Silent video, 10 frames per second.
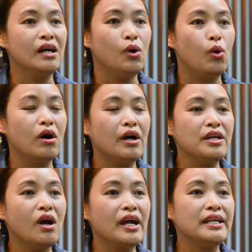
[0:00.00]
หัวข้อ
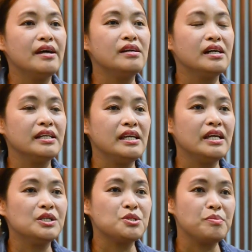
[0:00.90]
ย่อยในเรื่องนี้
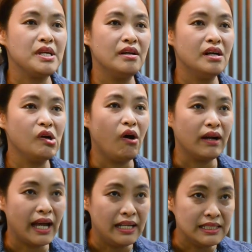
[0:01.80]
ก็จะมีเรื่องของ
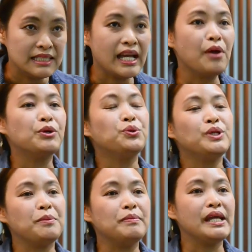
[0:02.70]
การเลือกใช้วัตถุ
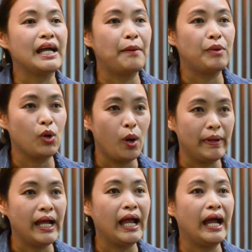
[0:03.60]
ดิบในการประกอบ
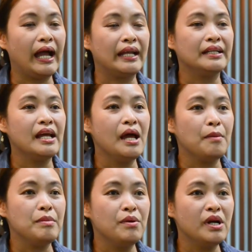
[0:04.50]
อาหาร
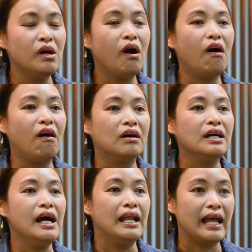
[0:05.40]
มีเรื่องของ
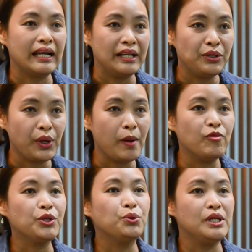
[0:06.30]
หลักการเตรียมวั
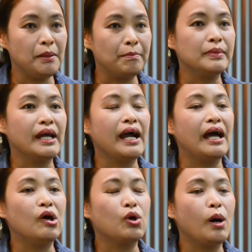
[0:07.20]
ตถุดิบนะคะ
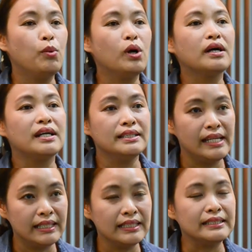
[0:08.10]
แล้วก็พวกเครื่องเท
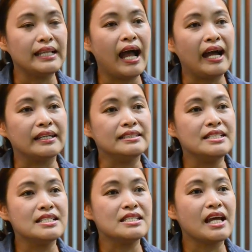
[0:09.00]
ศต่างๆ ที่
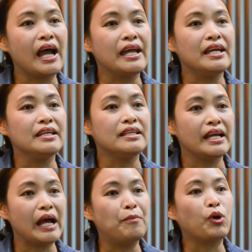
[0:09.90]
จะใช้ใน
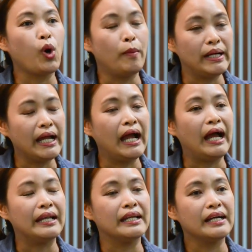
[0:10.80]
การประกอบอาหาร
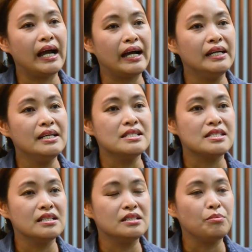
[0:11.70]
นะคะ
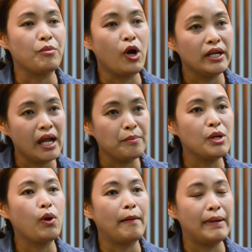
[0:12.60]
ซึ่งค่อนข้างมี
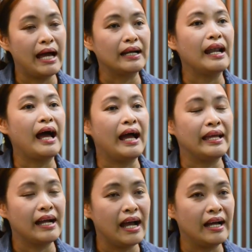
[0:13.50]
ความหลากหลาย
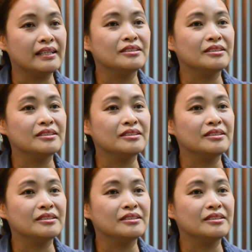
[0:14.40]
ค่ะ